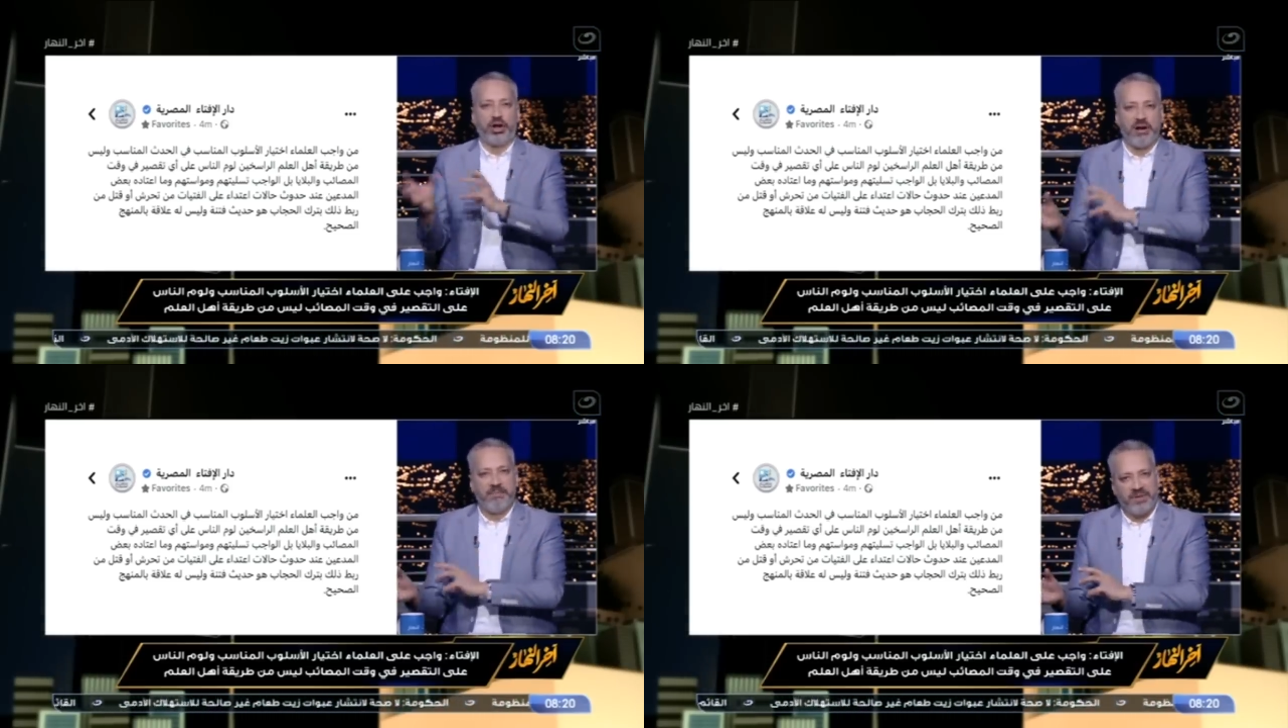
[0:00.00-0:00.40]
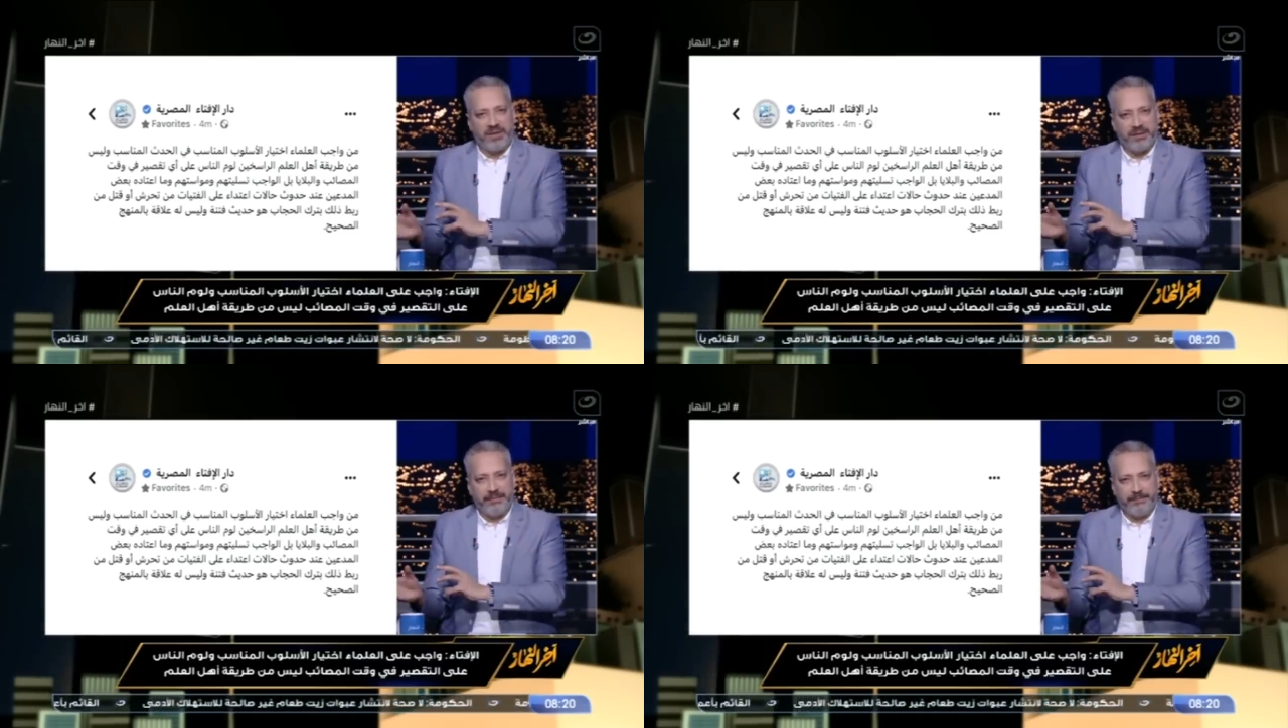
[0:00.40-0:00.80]

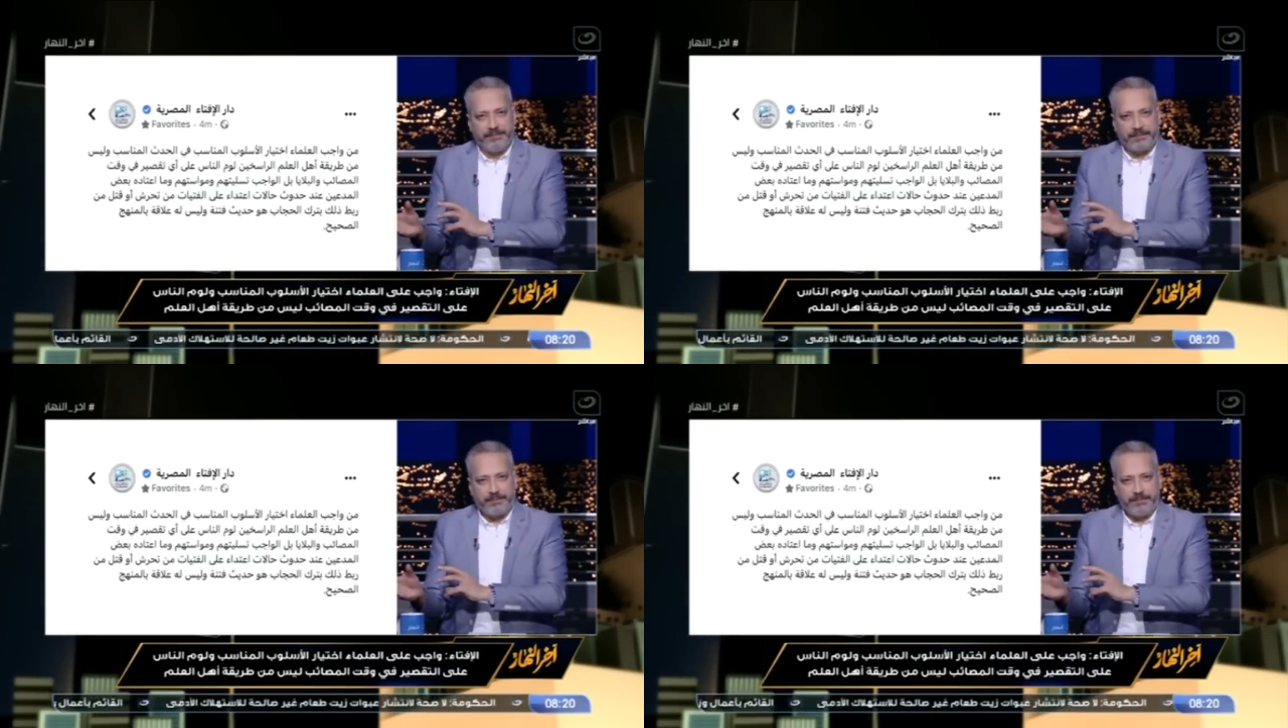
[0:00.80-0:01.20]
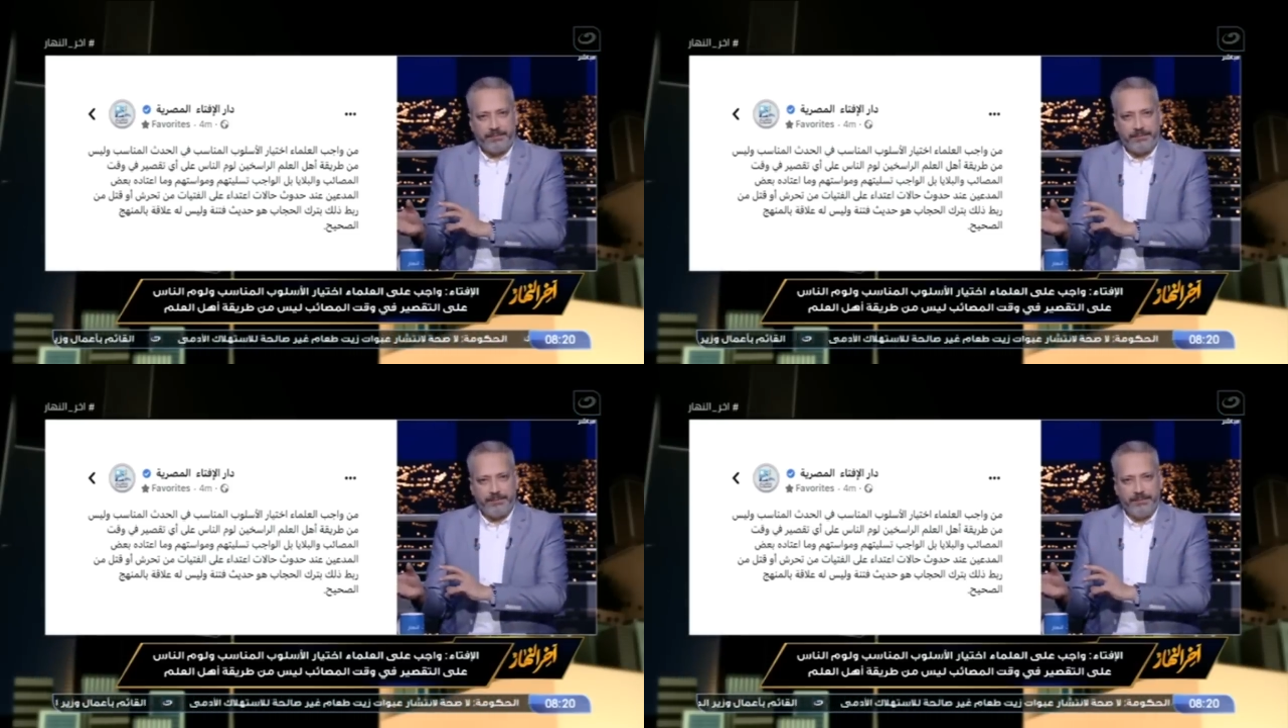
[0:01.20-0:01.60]
الربط
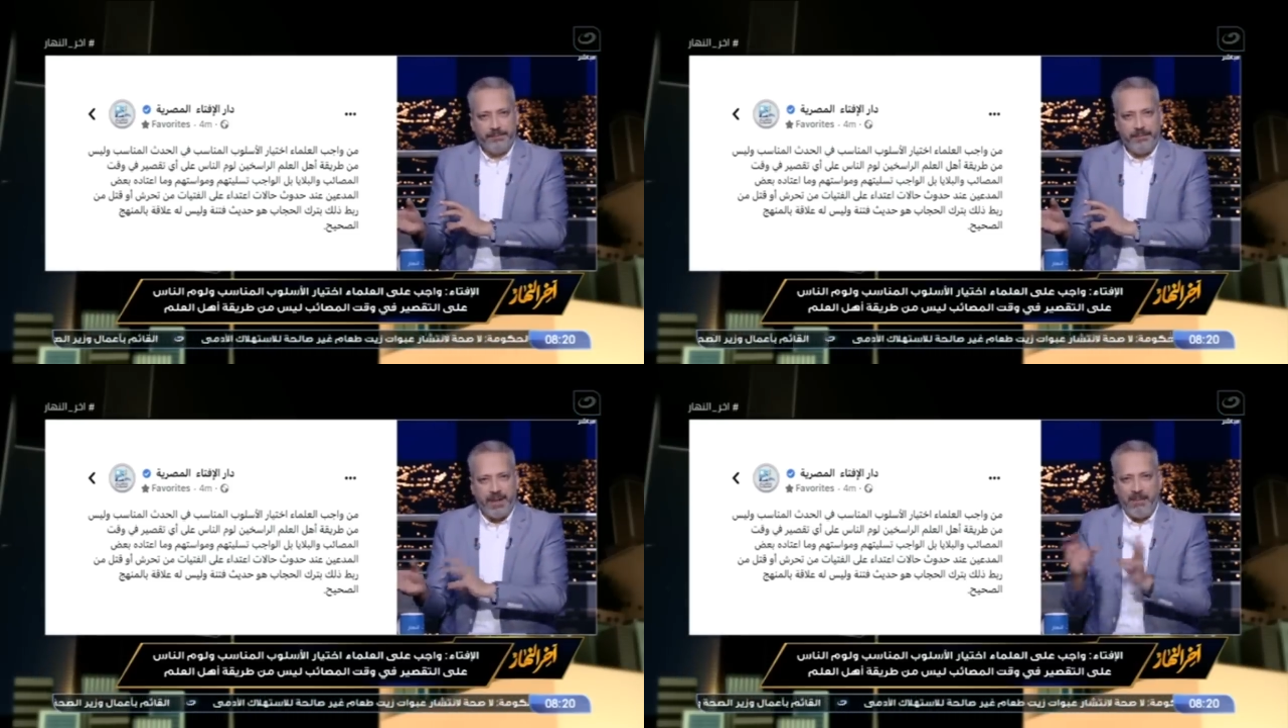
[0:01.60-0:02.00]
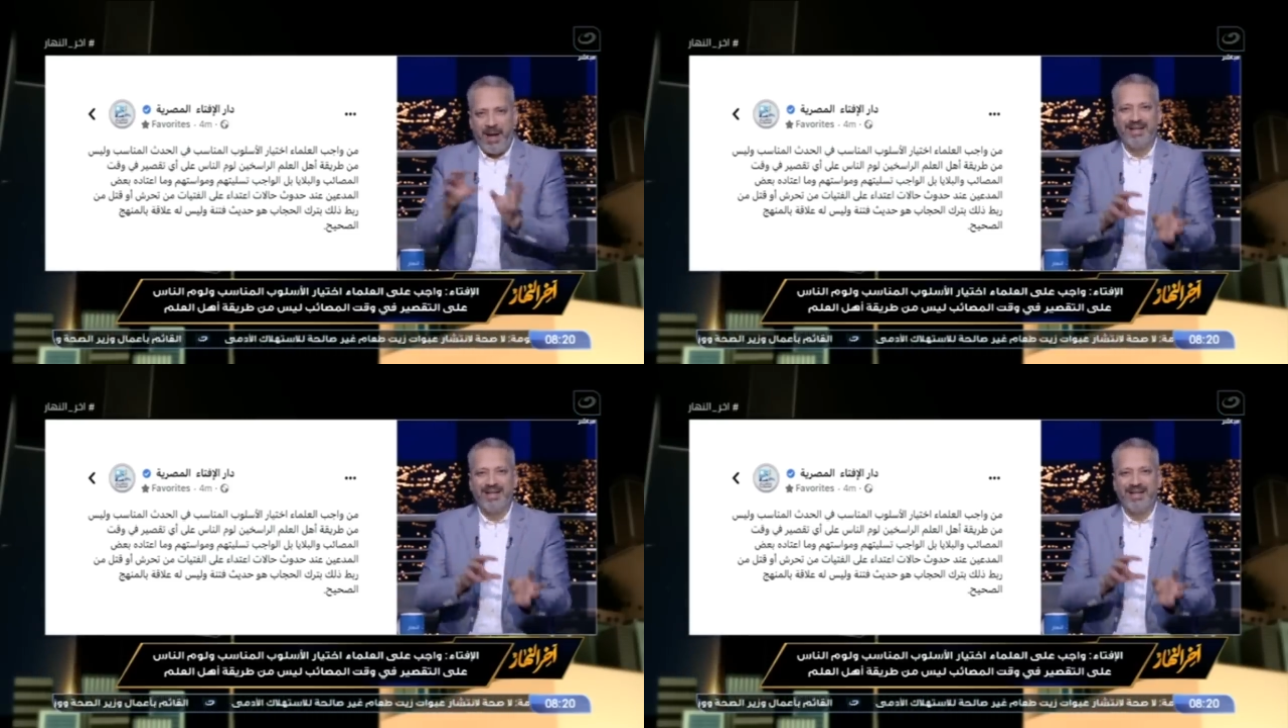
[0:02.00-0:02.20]
ما